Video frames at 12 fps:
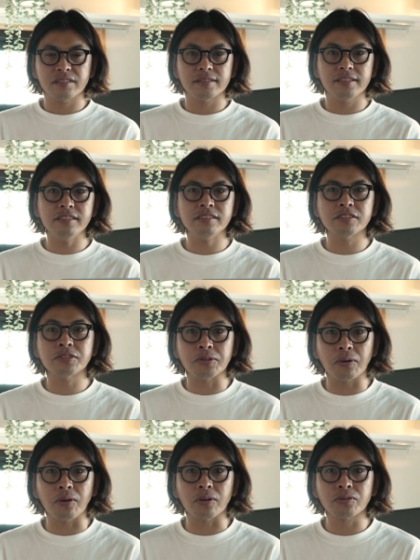リスク
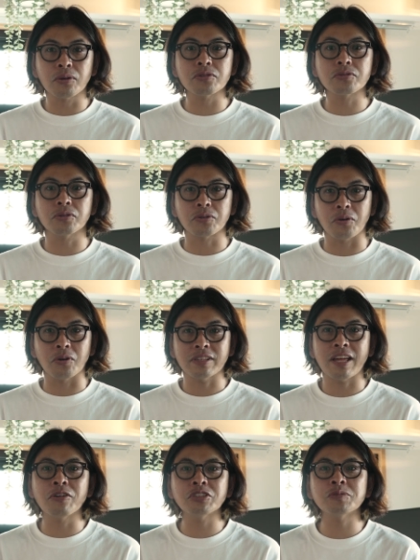を取ることを
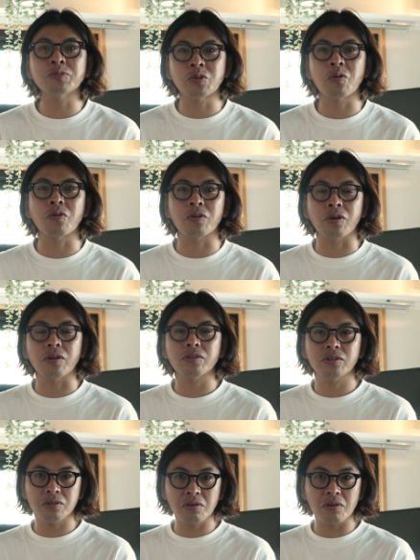楽しむ心
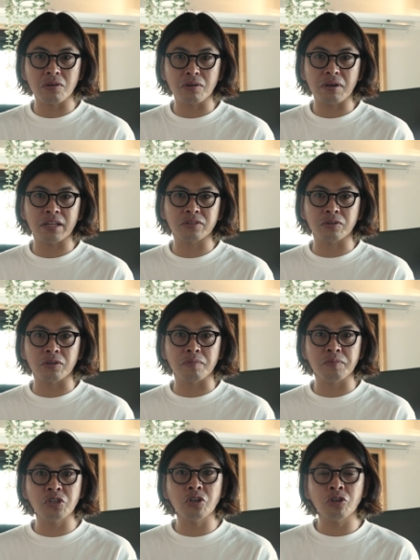と、あと、
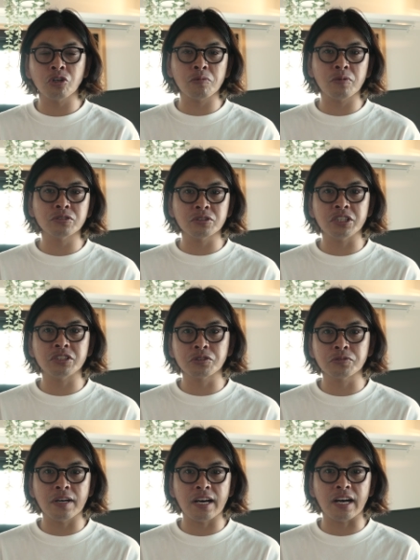身を滅ぼす
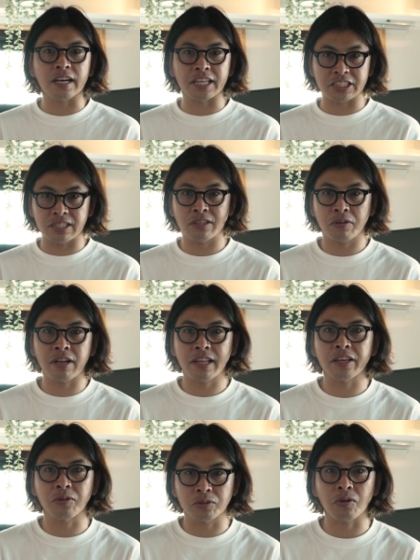リスクは決して取ら
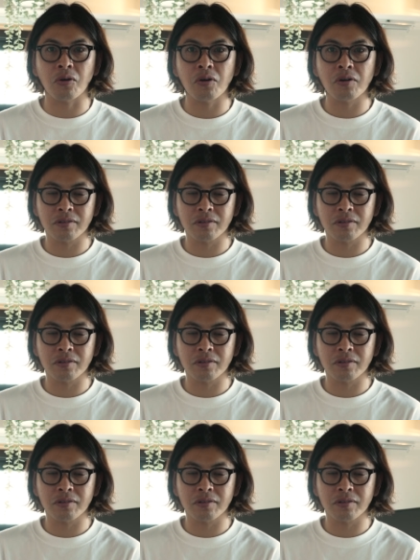ないこと。